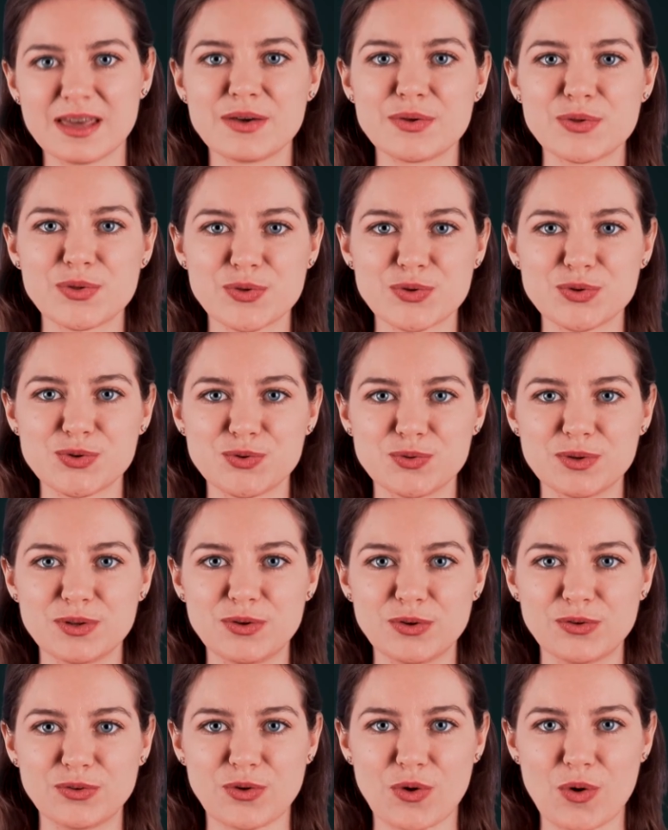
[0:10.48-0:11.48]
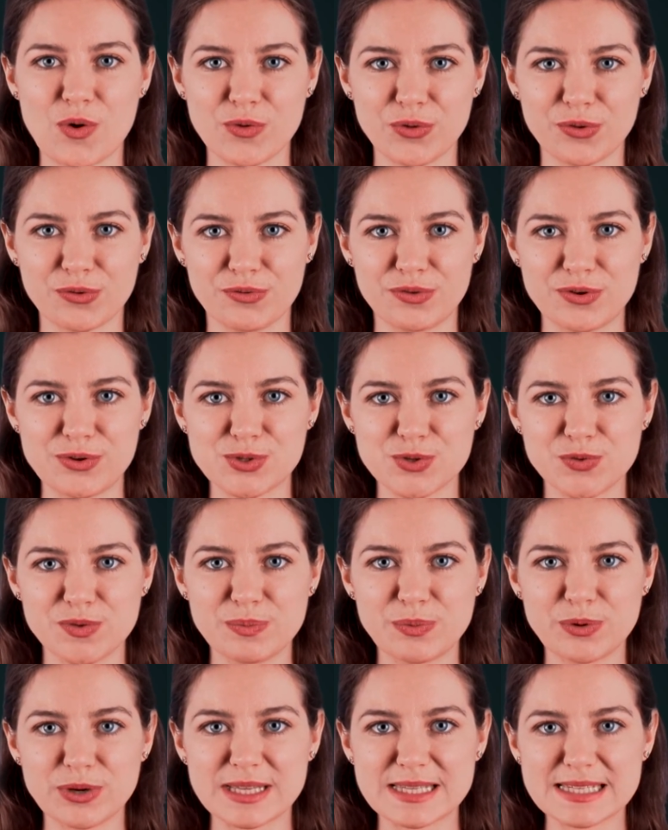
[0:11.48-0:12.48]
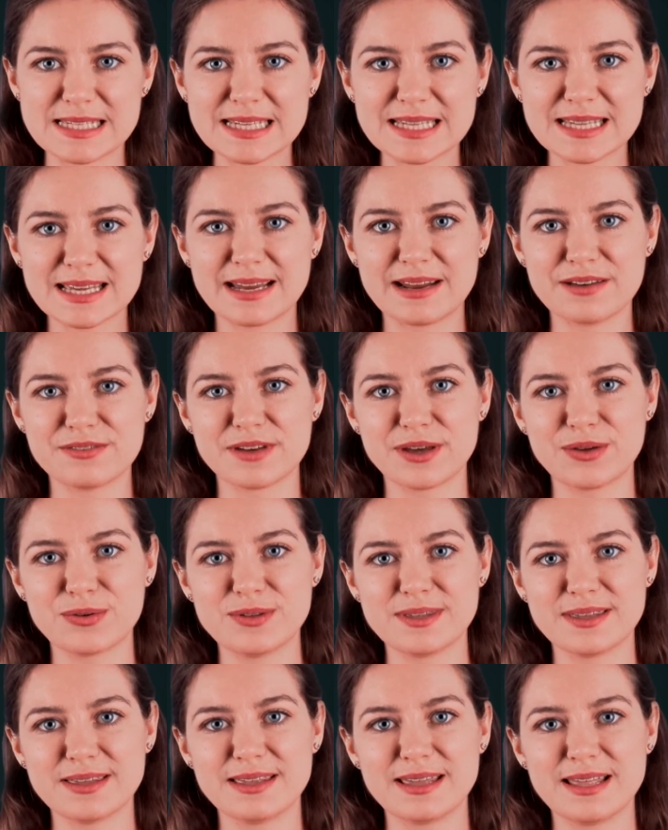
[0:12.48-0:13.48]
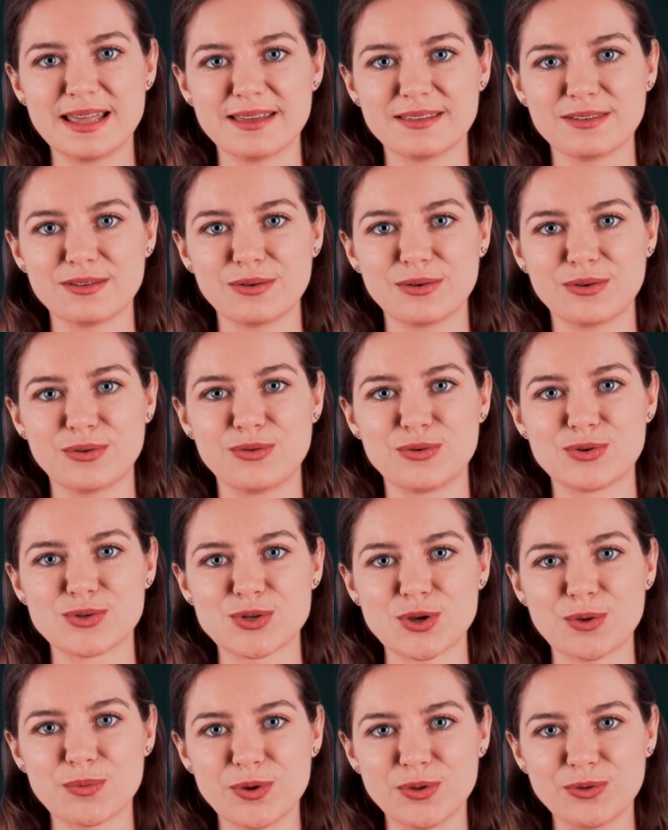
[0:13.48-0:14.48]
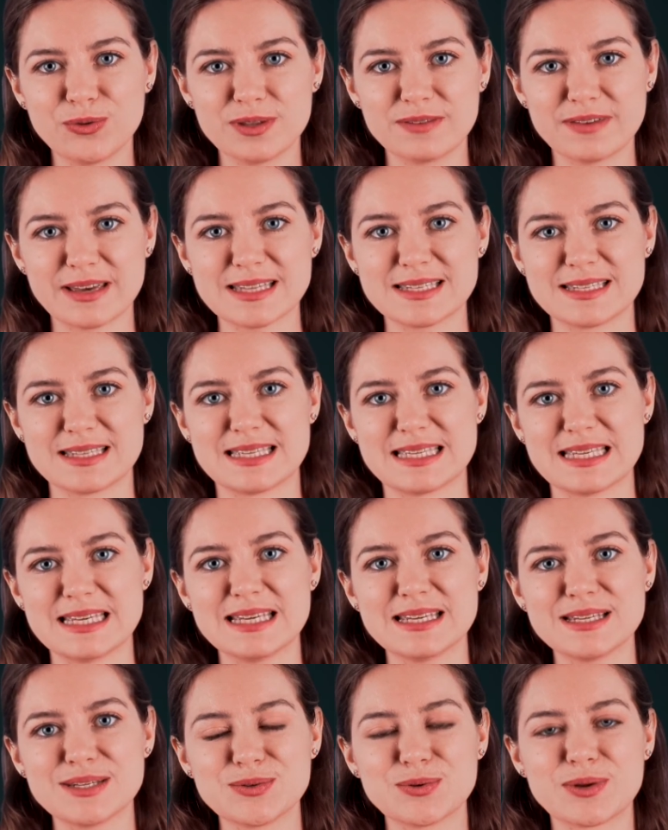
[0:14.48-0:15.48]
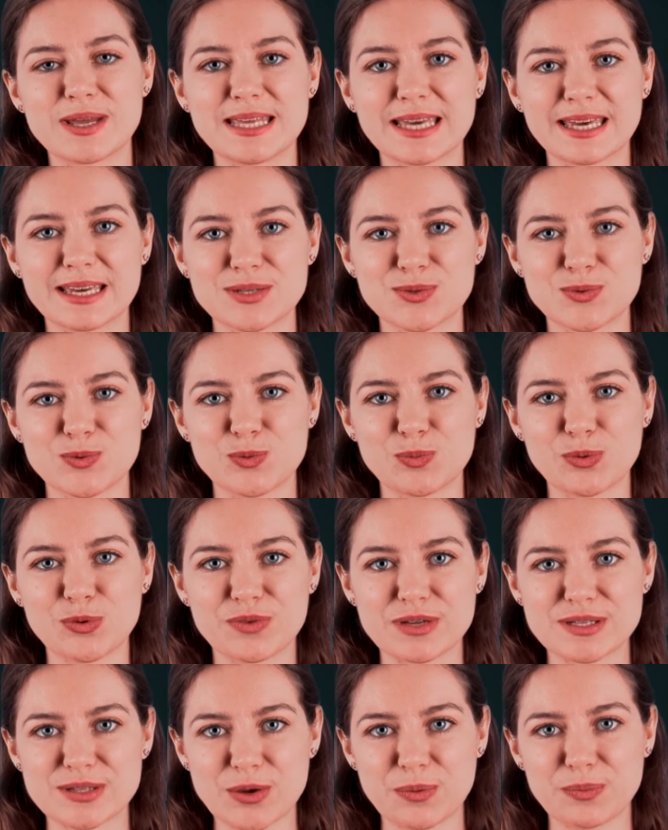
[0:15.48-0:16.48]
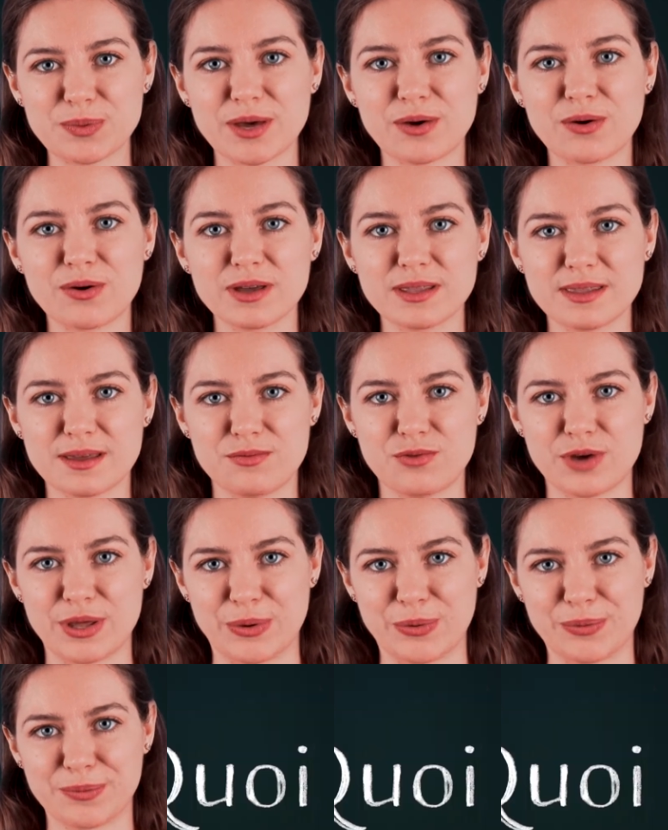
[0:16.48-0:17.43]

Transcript: Je suis doctorante en philosophie politique à la faculté des lettres de Sorbonne Université sous la direction du professeur Pierre-Henri Tavoyot.